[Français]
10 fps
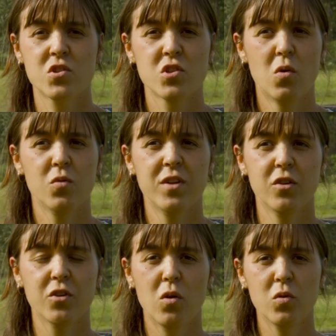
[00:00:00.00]
sont
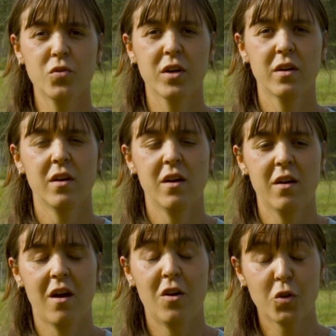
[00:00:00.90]
entre autres, euh,
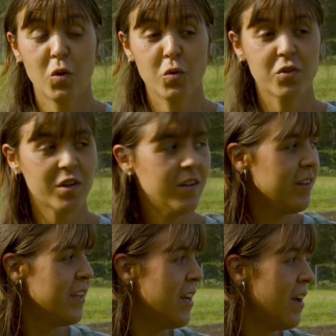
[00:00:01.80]
entre autres
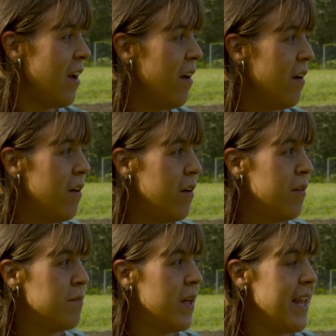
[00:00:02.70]

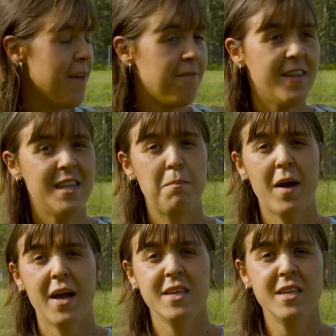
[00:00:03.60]
euh, l'effet des
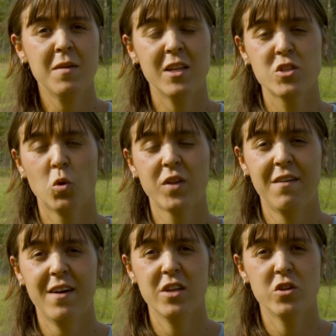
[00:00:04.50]
paillis et du
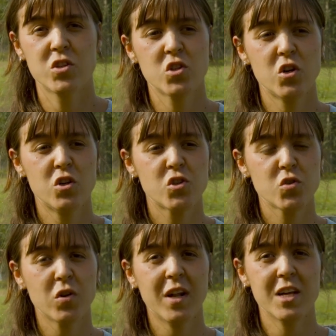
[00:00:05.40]
non-travail de sol
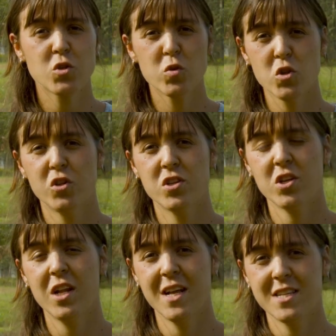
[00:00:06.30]
sur la structure de
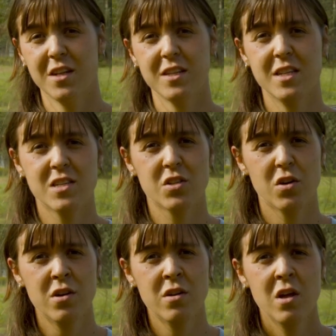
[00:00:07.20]
sol et la santé des
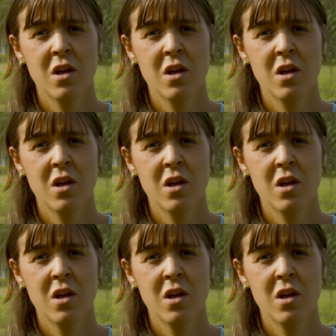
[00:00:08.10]
sols,